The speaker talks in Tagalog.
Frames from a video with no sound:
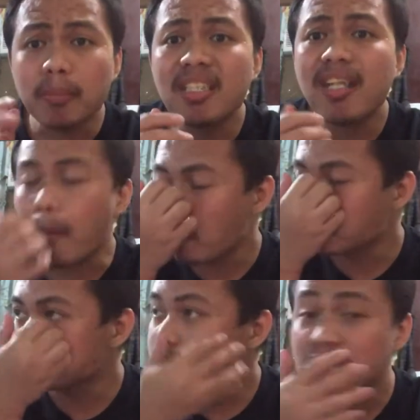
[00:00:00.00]
Mamaya,
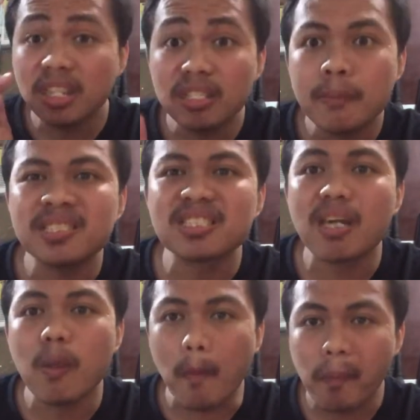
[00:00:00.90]
pagyain mo man
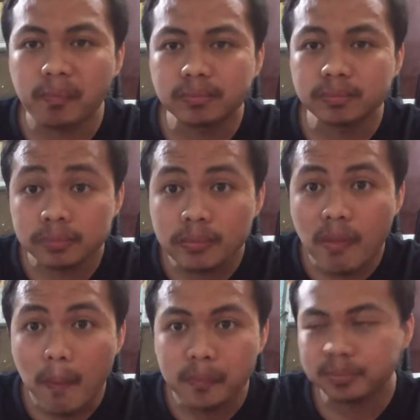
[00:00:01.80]
tayo. Hmm?